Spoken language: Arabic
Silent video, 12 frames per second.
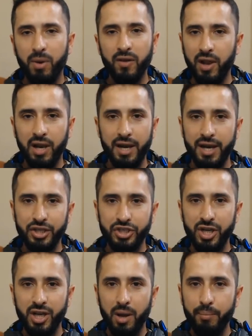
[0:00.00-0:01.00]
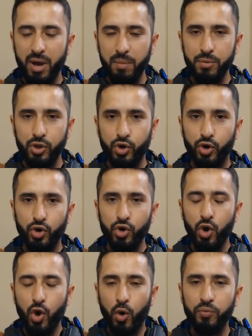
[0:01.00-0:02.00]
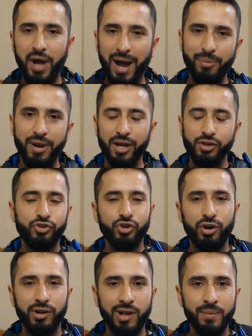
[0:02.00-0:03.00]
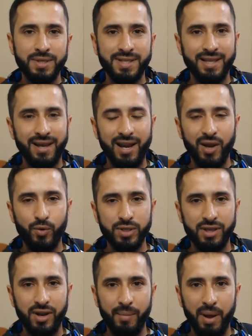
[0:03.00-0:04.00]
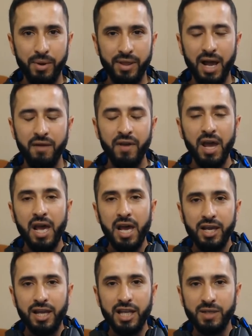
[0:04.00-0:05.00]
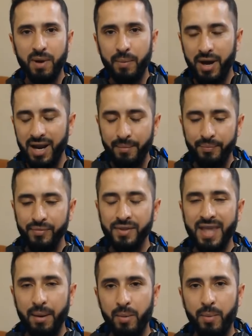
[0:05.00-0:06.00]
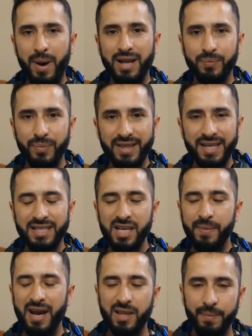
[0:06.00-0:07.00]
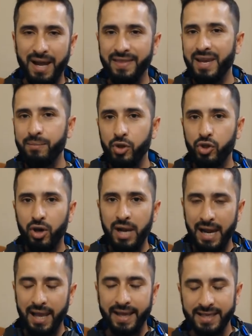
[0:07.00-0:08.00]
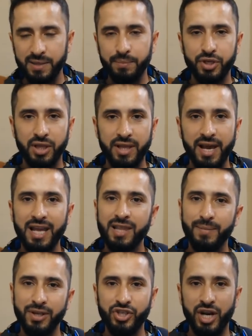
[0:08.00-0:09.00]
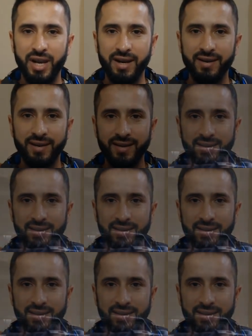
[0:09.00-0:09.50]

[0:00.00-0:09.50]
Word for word: ما ضل لنا شيء بهمتكم وبتعبنا ان شاء الله باذن الله تعالى نوصل 400000 يلا شباب خلينا نتابع مع بعض بالتسريبات بعدين بننتقل على كسب شدات مجانا